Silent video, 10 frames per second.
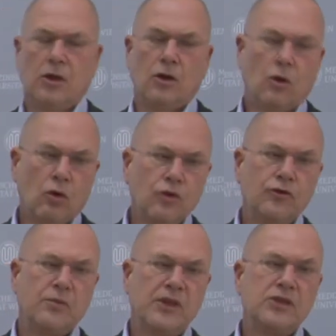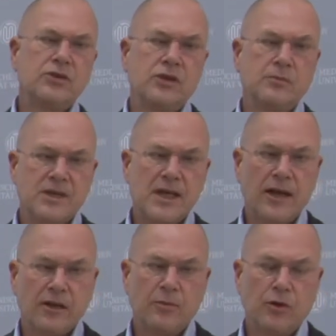und bis zu dem
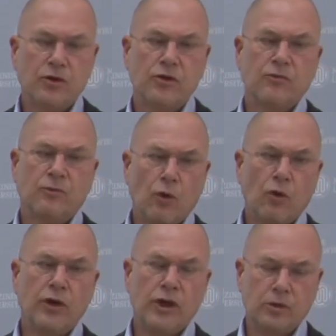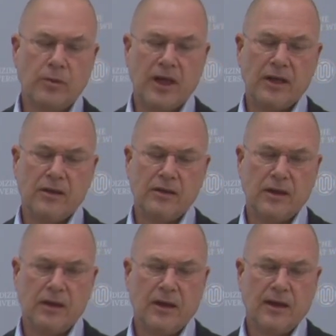Zeitpunkt, wo
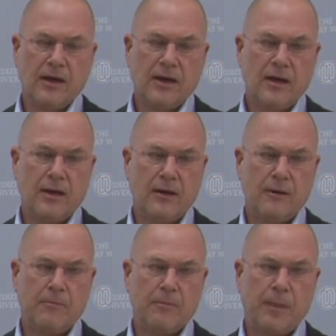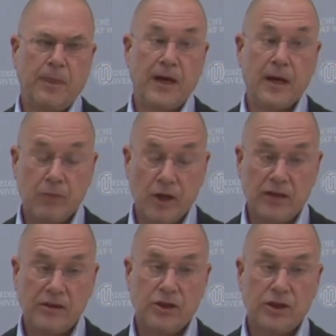entsprechende ähm,
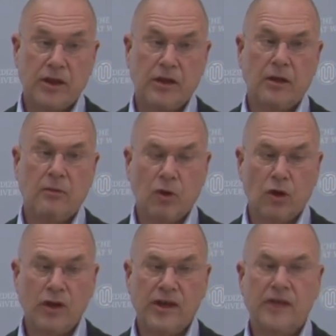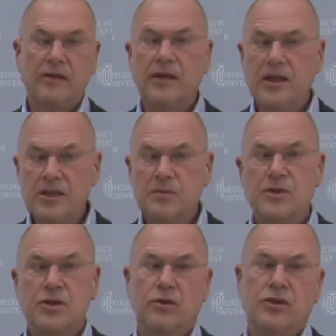therapeutische Möglichkeiten,
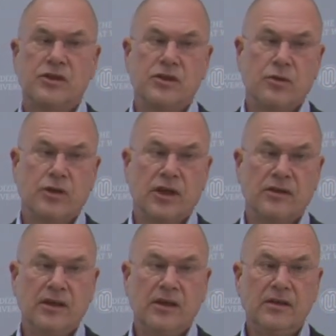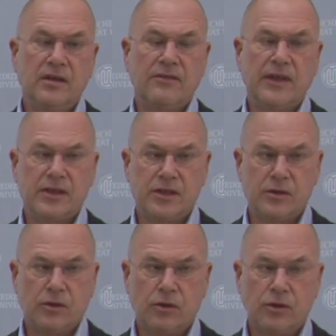insbesondere die sogenannte
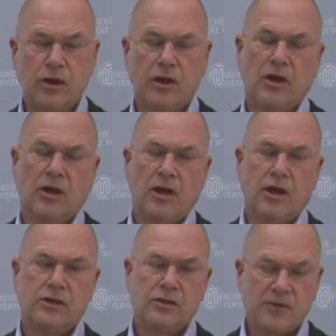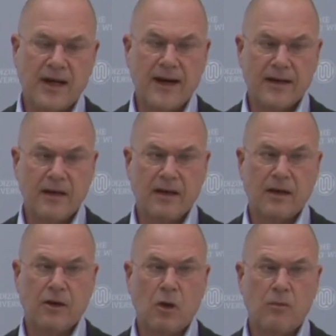Intervention, äh, zum Trage
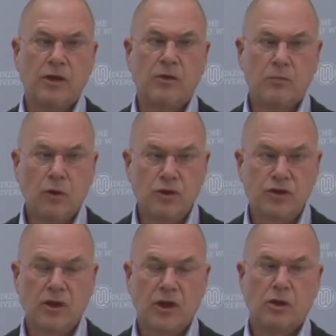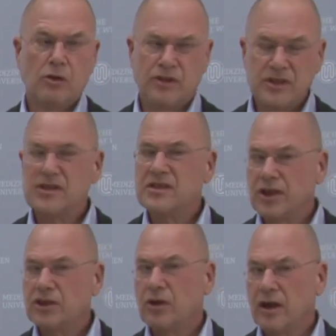kommen muss. Und das ist sehr
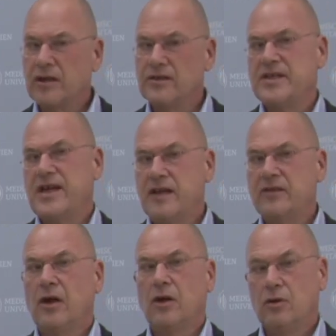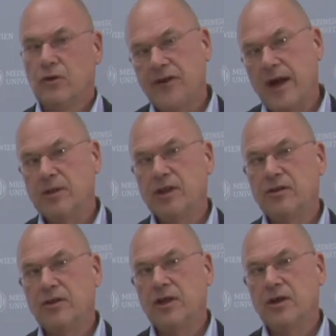stark an Zeit und damit
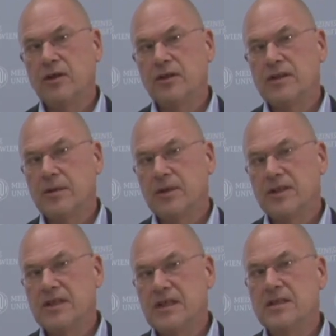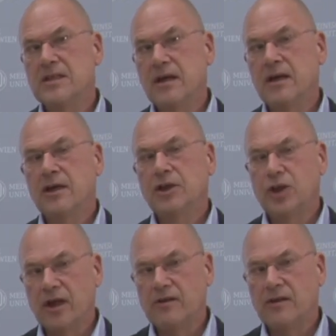natürlich auch an sehr präzise
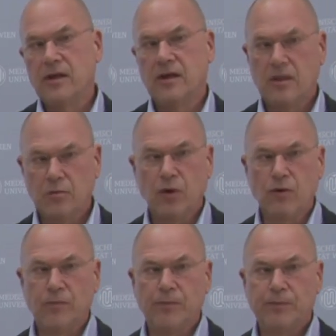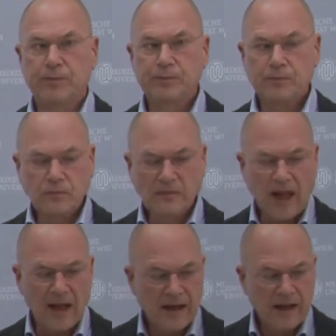Schritte gebunden.
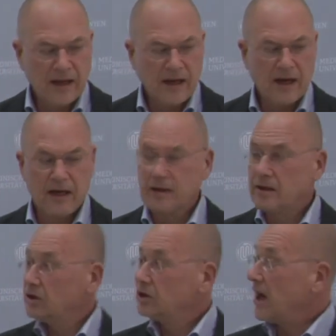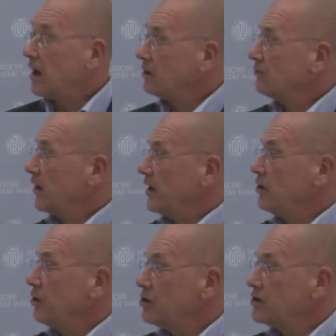Äh, Schlaganfall in
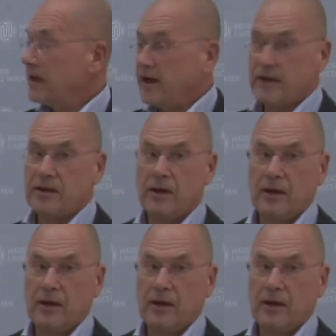Österreich